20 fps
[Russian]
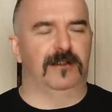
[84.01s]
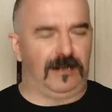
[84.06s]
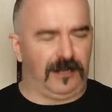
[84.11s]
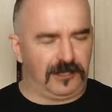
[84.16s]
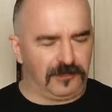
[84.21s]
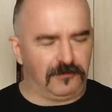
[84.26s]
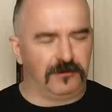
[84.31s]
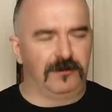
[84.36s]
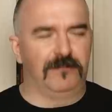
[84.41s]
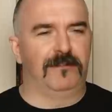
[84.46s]

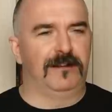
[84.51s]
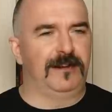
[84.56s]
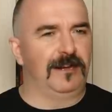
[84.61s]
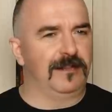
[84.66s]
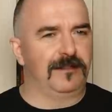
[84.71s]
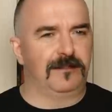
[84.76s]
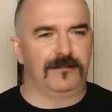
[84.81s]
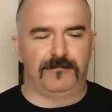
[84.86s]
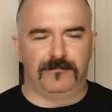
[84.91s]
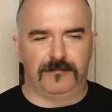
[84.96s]
Хорошо
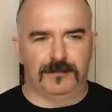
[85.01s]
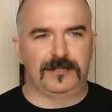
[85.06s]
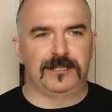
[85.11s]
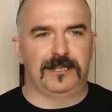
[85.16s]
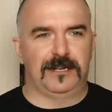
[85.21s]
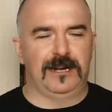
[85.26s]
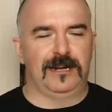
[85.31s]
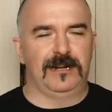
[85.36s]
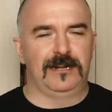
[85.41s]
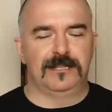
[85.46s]
говорят,
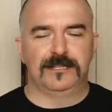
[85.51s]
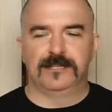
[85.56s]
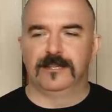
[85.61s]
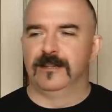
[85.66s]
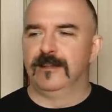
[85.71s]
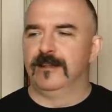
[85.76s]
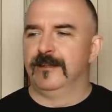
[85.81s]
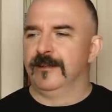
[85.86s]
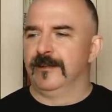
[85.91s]
постарались.